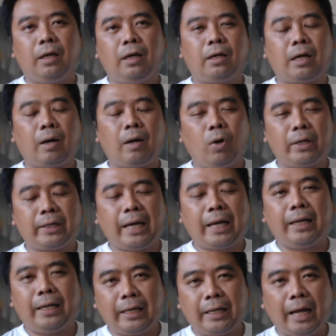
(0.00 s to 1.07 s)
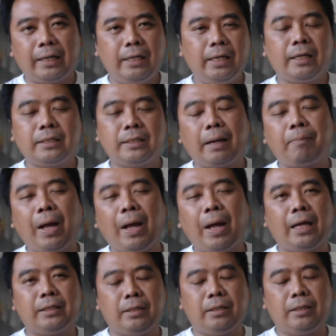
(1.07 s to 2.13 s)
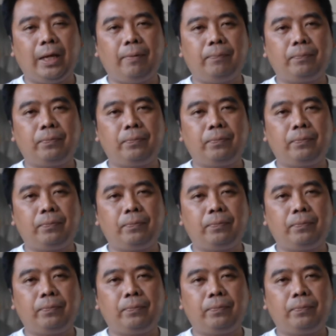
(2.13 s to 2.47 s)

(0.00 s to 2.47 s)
กระบวนการในการที่จะซักผ้าใช่ไหมครับ